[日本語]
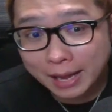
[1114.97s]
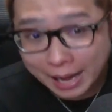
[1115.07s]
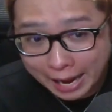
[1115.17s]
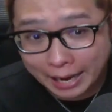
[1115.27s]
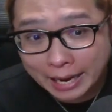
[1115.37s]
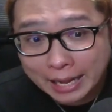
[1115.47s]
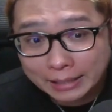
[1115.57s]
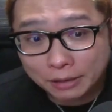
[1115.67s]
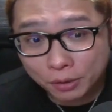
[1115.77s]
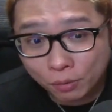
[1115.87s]
はい。
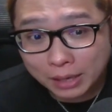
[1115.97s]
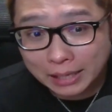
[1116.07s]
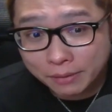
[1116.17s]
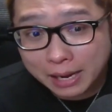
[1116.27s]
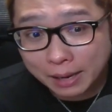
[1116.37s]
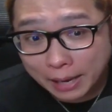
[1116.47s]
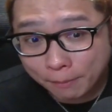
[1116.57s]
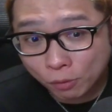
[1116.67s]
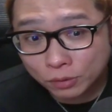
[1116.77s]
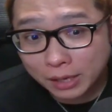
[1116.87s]
なので、この辺りは、えー、
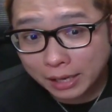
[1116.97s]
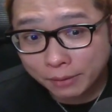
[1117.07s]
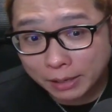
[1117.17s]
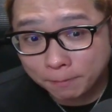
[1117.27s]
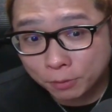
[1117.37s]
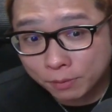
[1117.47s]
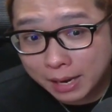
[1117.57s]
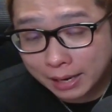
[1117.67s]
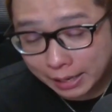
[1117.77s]
僕の中ではリップルは、